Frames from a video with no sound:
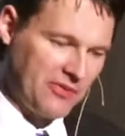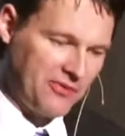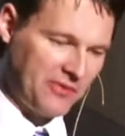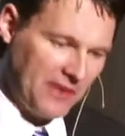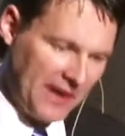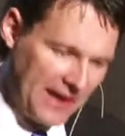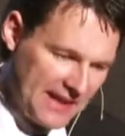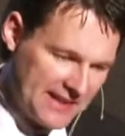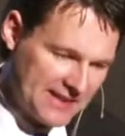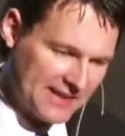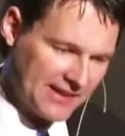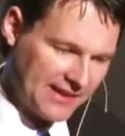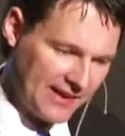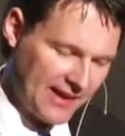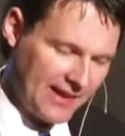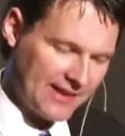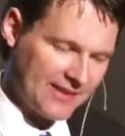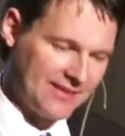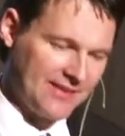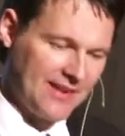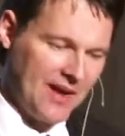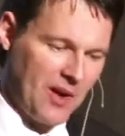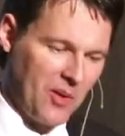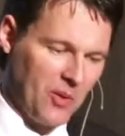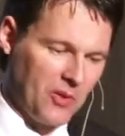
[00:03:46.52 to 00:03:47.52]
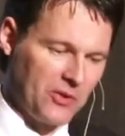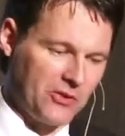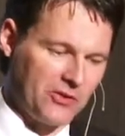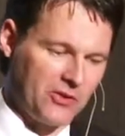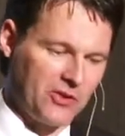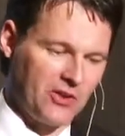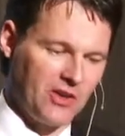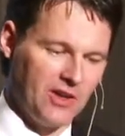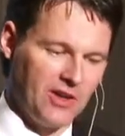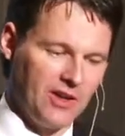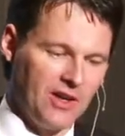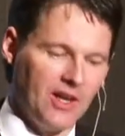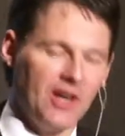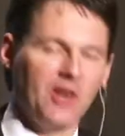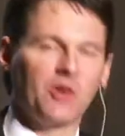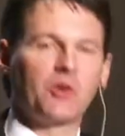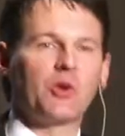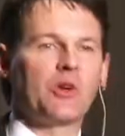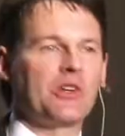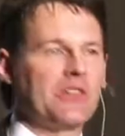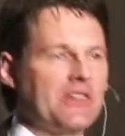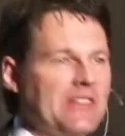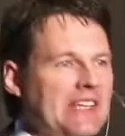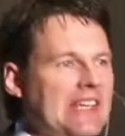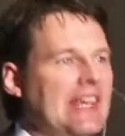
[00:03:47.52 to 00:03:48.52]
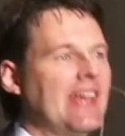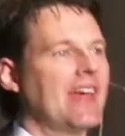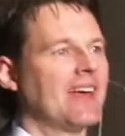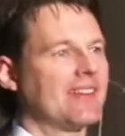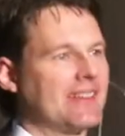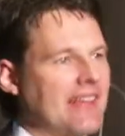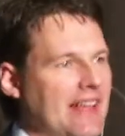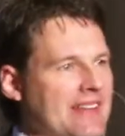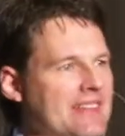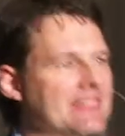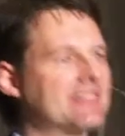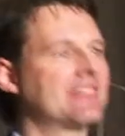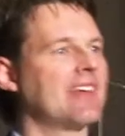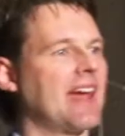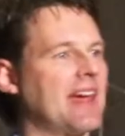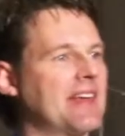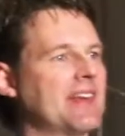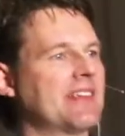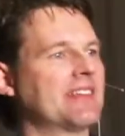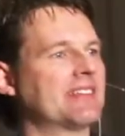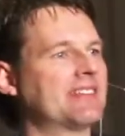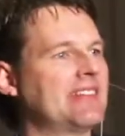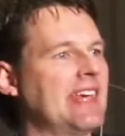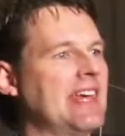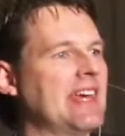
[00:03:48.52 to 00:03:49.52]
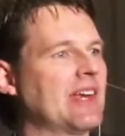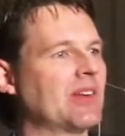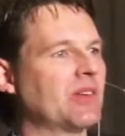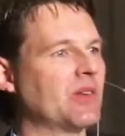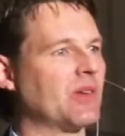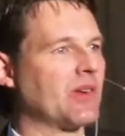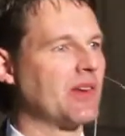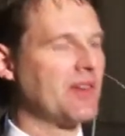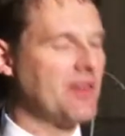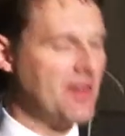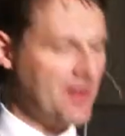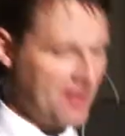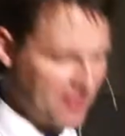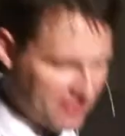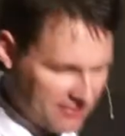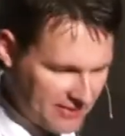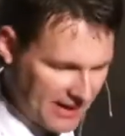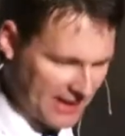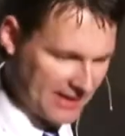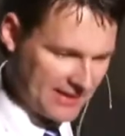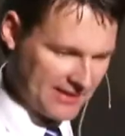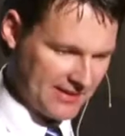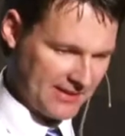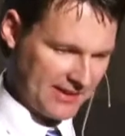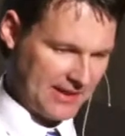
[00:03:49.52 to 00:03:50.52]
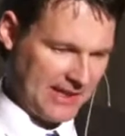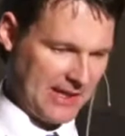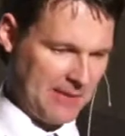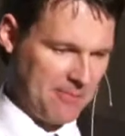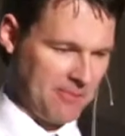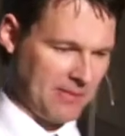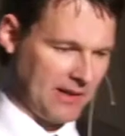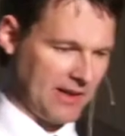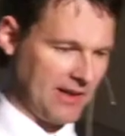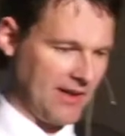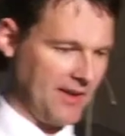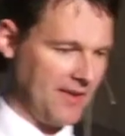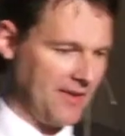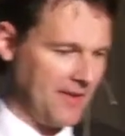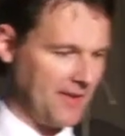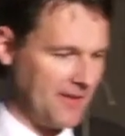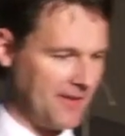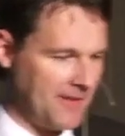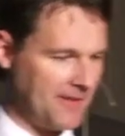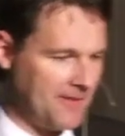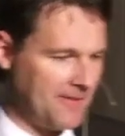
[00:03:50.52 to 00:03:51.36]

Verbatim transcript: Fähigkeiten aus, durch die er dann seine Segnungen weitergeben kann.